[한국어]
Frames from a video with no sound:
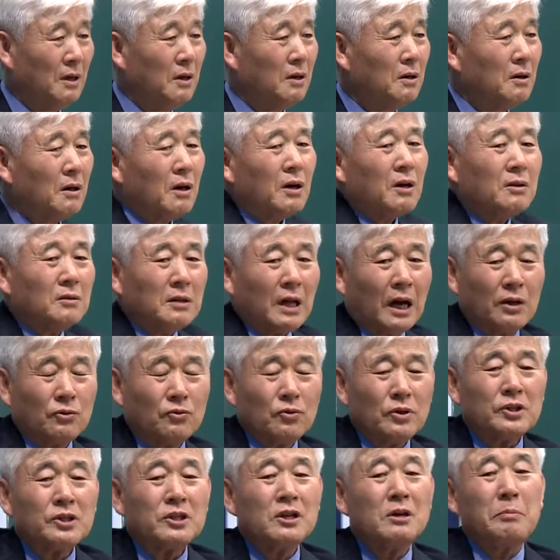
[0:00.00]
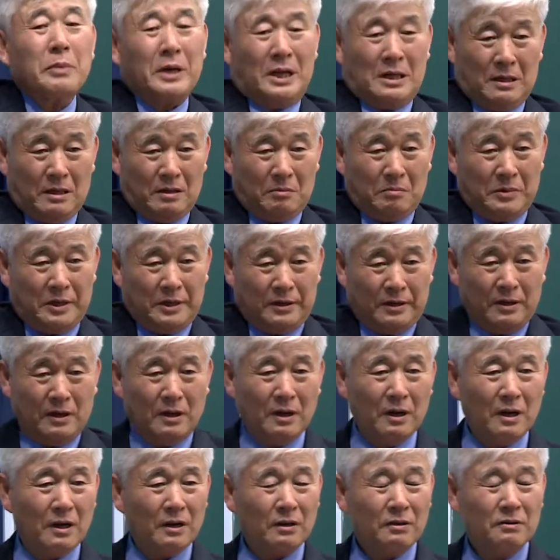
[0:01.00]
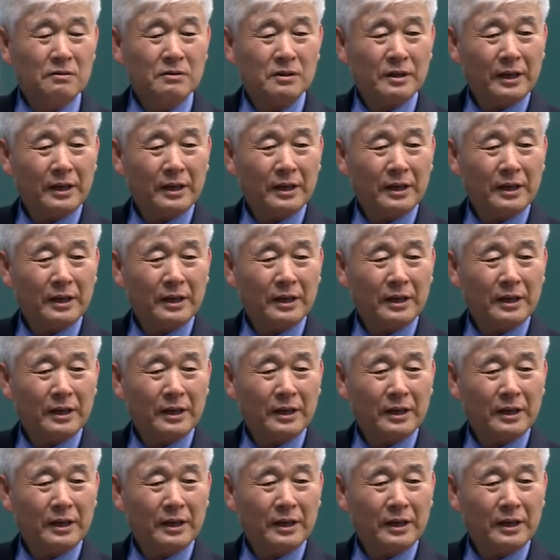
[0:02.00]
그래서 그러니까 나중에 실패한단 말이에요. 그